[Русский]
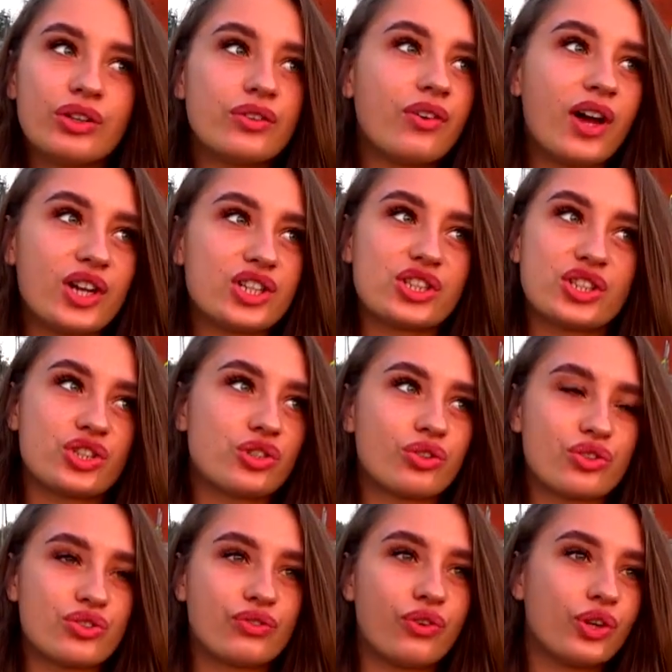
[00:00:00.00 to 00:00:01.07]
неважно, что
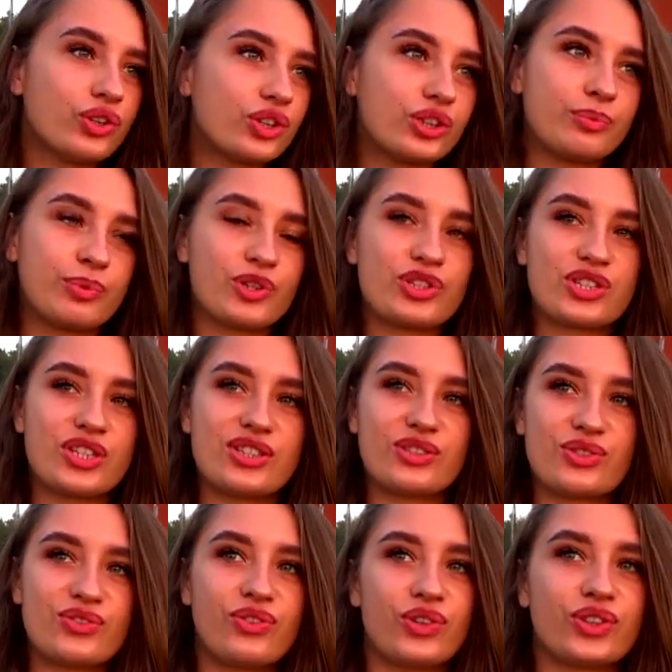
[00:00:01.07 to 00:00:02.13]
он сфоткает, просто если
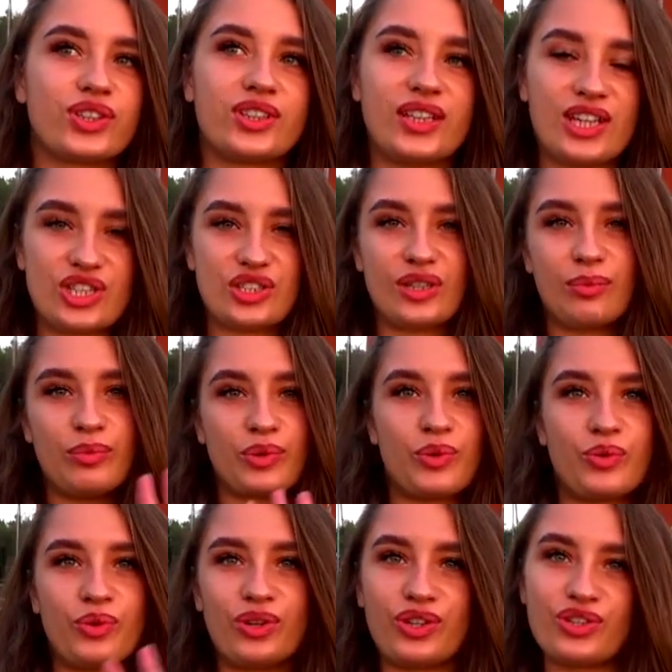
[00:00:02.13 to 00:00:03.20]
он сфоткает даже там
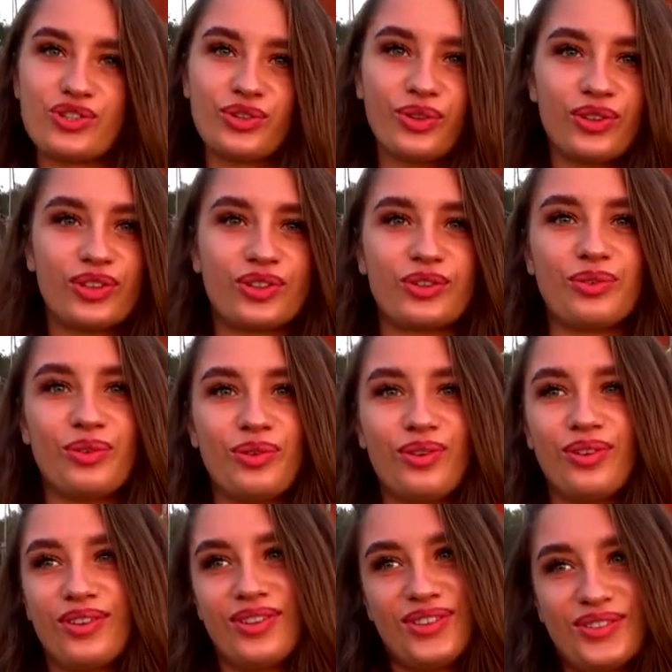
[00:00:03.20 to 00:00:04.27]
руку или что-то,
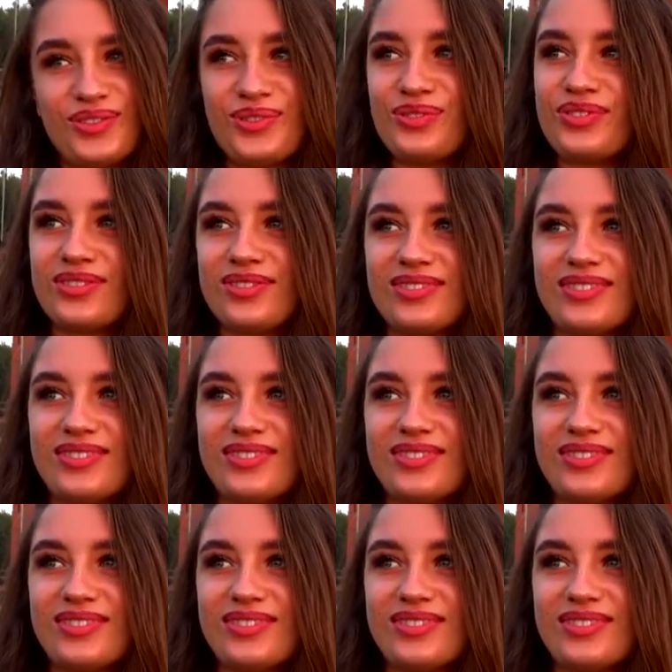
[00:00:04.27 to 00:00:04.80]
то, ну...